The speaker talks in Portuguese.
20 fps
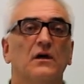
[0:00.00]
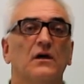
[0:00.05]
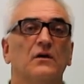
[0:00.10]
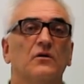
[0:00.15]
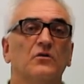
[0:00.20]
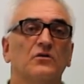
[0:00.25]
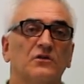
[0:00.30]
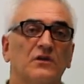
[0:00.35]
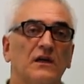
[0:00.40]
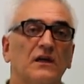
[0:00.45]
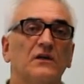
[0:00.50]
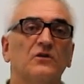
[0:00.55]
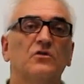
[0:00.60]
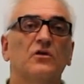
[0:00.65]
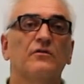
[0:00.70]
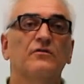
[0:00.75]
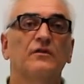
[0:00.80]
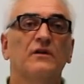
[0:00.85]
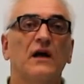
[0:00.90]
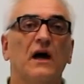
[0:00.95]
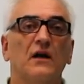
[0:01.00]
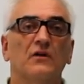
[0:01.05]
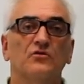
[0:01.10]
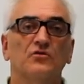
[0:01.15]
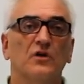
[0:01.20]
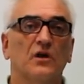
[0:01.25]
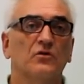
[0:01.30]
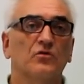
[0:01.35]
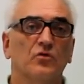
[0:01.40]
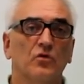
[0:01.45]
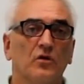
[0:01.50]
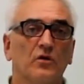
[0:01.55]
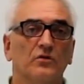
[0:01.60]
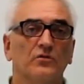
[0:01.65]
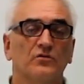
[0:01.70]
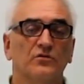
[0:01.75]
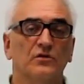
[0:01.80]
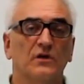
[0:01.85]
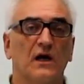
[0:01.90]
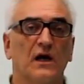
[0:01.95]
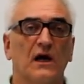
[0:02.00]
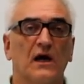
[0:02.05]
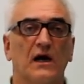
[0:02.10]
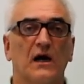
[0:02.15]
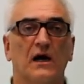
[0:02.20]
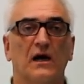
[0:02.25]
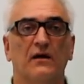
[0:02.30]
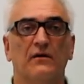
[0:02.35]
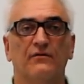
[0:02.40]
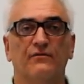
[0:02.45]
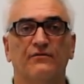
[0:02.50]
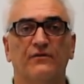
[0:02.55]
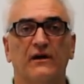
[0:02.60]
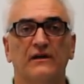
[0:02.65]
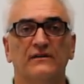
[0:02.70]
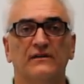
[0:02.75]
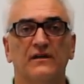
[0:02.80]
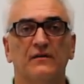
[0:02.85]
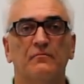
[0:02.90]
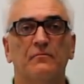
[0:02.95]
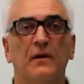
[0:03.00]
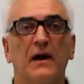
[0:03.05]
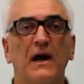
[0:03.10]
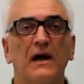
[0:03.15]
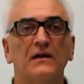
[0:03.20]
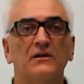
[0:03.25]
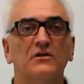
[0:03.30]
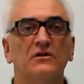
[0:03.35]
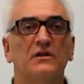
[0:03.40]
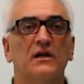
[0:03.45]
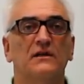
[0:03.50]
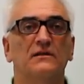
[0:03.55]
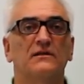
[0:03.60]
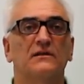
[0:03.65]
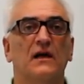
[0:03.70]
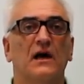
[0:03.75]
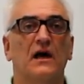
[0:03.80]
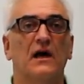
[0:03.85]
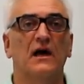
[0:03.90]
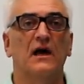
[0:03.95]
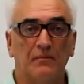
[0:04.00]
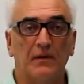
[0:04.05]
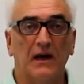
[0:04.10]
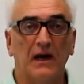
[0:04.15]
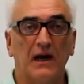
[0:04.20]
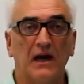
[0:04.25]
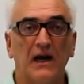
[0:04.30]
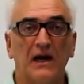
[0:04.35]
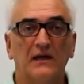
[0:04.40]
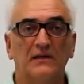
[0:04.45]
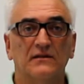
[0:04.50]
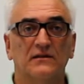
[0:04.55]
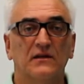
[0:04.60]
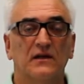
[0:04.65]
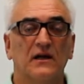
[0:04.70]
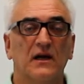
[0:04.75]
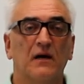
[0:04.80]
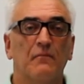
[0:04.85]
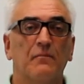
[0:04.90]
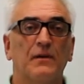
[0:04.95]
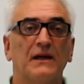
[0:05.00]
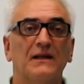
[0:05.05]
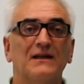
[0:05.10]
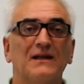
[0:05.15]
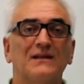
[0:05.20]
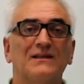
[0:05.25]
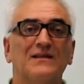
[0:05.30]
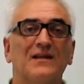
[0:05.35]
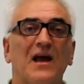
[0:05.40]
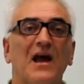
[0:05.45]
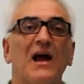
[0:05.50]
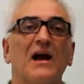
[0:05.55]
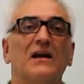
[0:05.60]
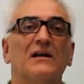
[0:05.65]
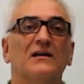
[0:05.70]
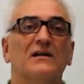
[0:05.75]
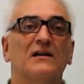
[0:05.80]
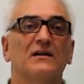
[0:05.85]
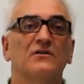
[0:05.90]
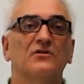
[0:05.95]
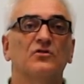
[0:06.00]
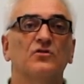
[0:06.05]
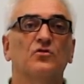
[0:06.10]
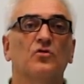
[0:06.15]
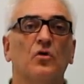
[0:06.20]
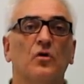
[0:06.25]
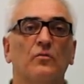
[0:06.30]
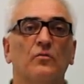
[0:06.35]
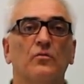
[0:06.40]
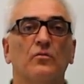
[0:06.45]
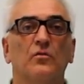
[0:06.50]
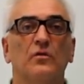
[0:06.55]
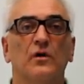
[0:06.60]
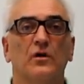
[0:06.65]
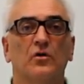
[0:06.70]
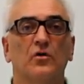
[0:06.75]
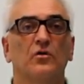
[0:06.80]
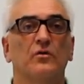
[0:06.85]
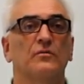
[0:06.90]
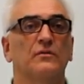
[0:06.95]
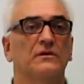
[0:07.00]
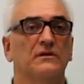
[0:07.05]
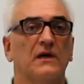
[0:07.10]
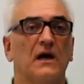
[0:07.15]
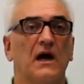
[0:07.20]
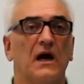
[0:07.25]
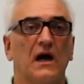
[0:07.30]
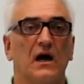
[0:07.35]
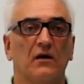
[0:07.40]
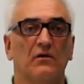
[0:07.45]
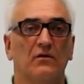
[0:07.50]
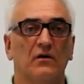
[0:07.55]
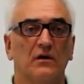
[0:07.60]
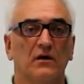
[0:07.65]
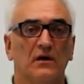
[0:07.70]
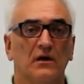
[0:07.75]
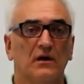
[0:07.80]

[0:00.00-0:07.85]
Gostaria de convidá-los a todos a fazer parte dessa palestra e aprender técnicas de como economizar água.